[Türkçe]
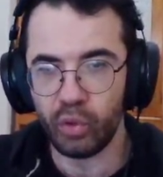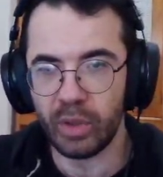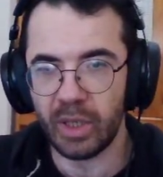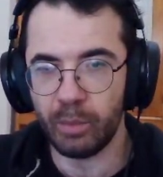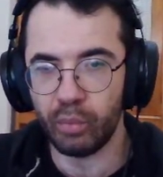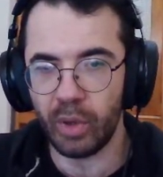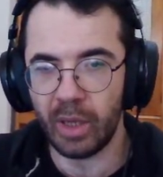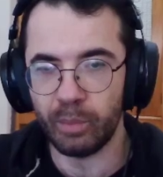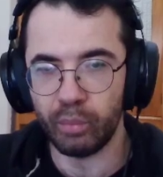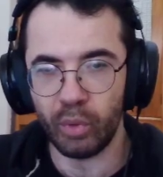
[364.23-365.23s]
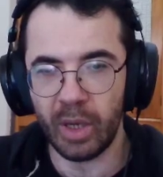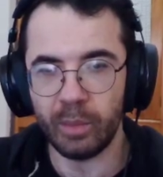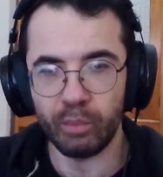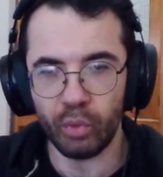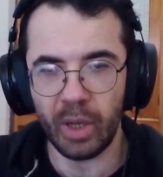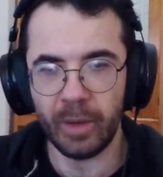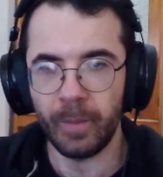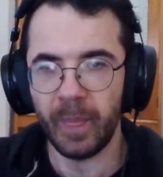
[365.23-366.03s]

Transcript: şunlardan bunu al bunu al bunu al.